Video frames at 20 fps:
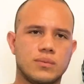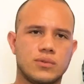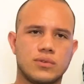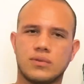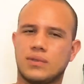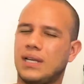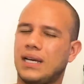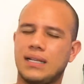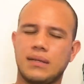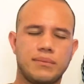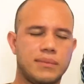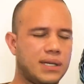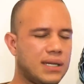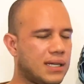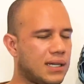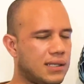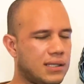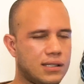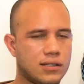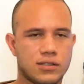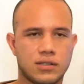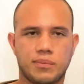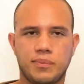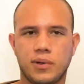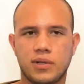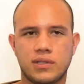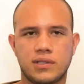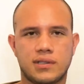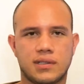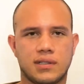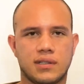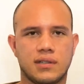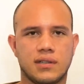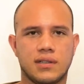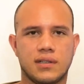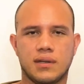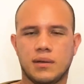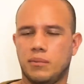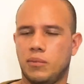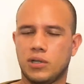mundo, tá de brincadeira, só pode ser.
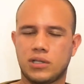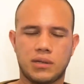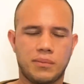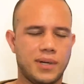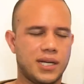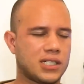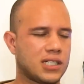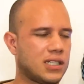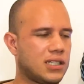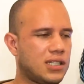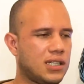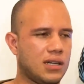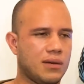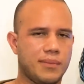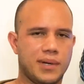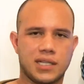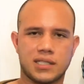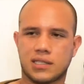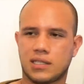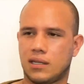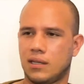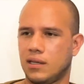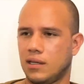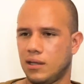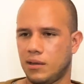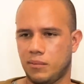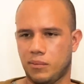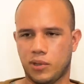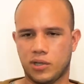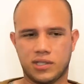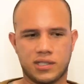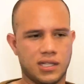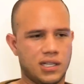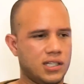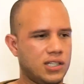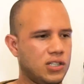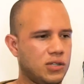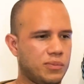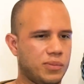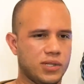Bota máscara, tira máscara, pode
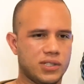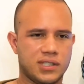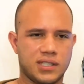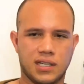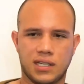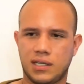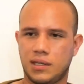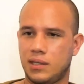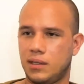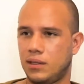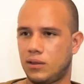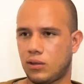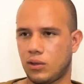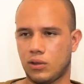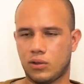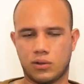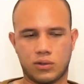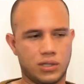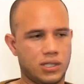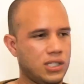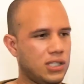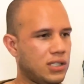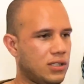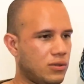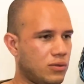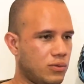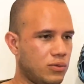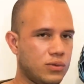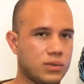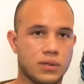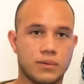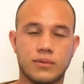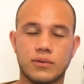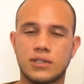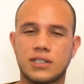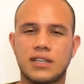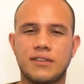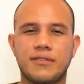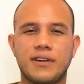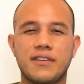sair, não pode sair, cloroquina no útero.
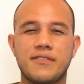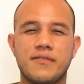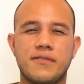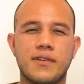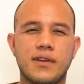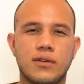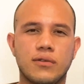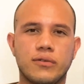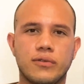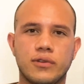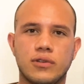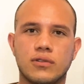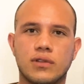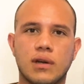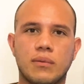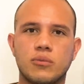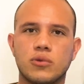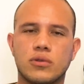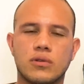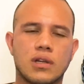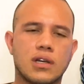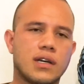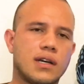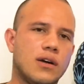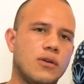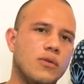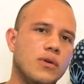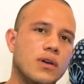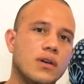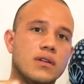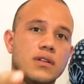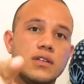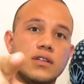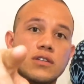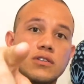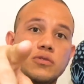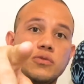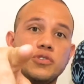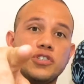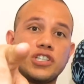você vai ver no vídeo, tá muito legal.
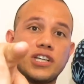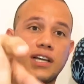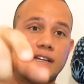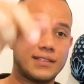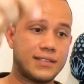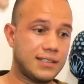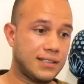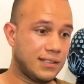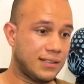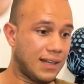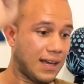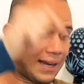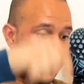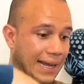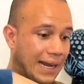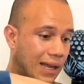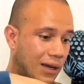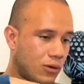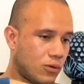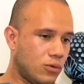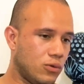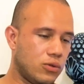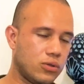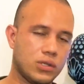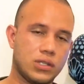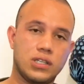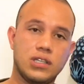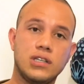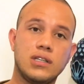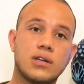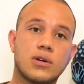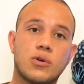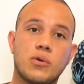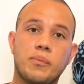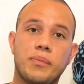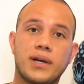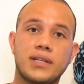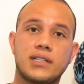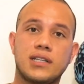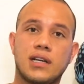Não esquece de dar aquela curtida,
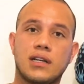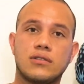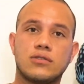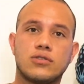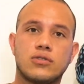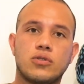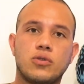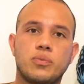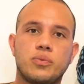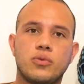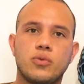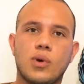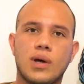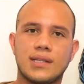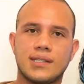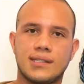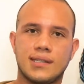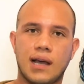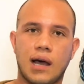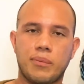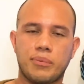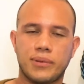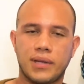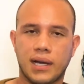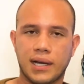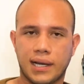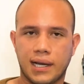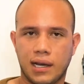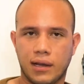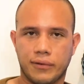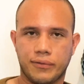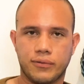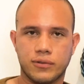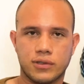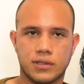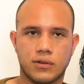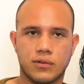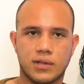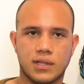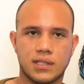compartilhar nos grupos do WhatsApp, dar aquela força ao